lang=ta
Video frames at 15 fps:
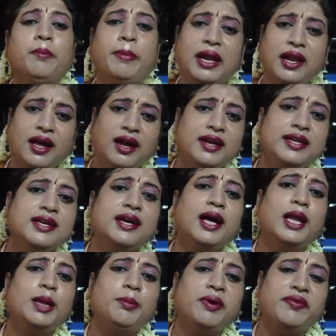பல்லாண்டு
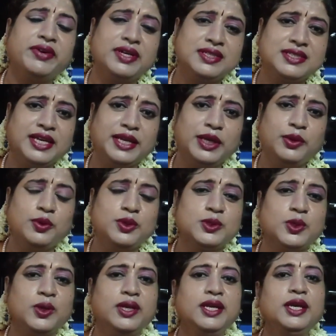காலம் அவங்க செய்யணும்னு
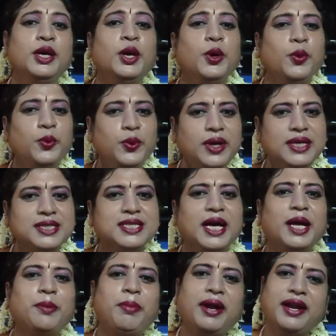சொல்லி உங்கள்
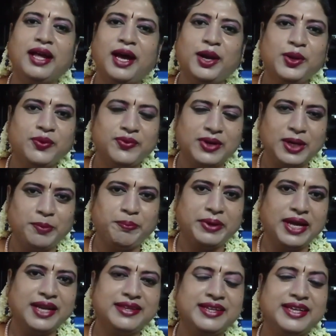சார்பாக நானும் அவங்கள
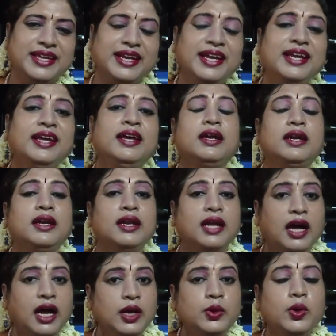பிரார்த்திக்கிறேன்
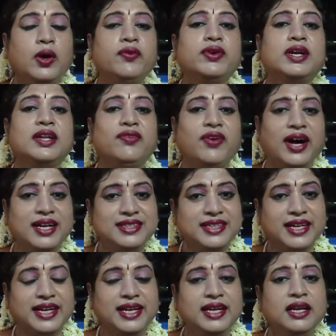நானும் அவங்கள
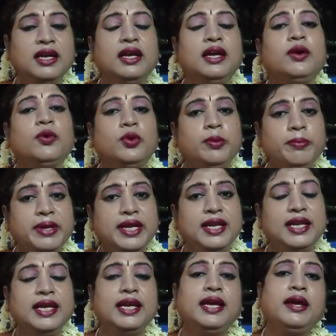வாழ்த்துறேன்
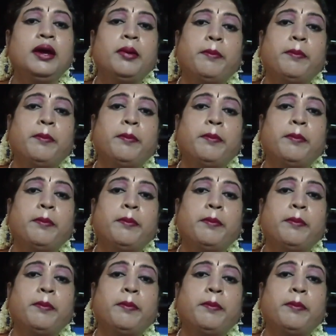உண்மையிலேயே